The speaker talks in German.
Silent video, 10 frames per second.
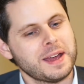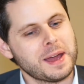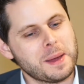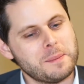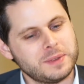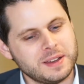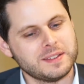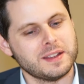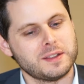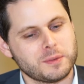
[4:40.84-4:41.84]
ähm, die
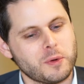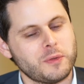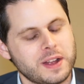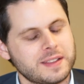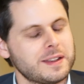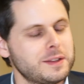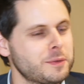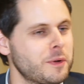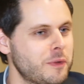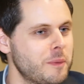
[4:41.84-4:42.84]
sind 2014,
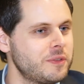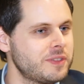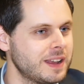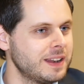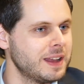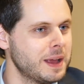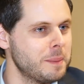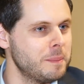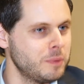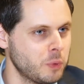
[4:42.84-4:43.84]
2015
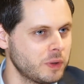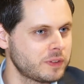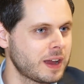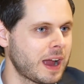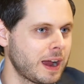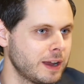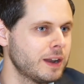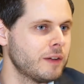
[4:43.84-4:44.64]
ähm, losgegangen.